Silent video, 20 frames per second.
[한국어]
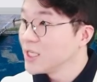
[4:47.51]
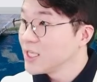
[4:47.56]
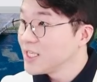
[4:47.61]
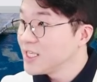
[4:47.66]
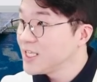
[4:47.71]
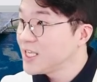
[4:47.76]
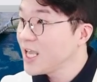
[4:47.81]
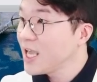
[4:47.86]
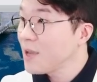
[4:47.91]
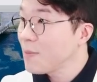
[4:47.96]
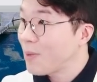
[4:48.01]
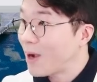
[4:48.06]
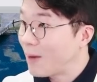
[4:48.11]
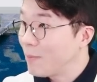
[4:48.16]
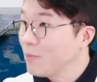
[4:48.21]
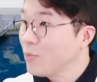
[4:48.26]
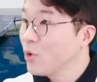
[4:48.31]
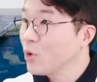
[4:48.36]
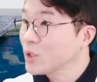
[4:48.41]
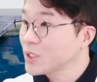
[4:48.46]
이게
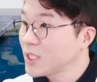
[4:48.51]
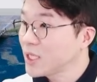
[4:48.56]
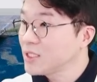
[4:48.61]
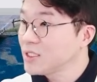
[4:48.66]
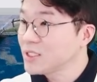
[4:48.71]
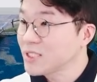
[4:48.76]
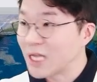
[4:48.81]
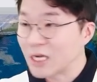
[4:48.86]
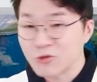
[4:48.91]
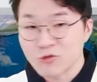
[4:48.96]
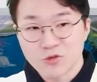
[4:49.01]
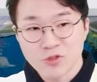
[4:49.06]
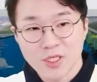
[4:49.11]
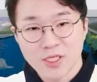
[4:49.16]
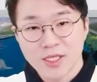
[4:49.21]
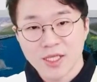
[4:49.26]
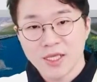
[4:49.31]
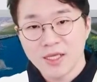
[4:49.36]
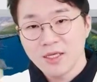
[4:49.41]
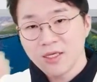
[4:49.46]
반복되는
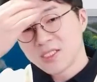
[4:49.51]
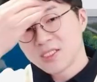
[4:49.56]
악순환에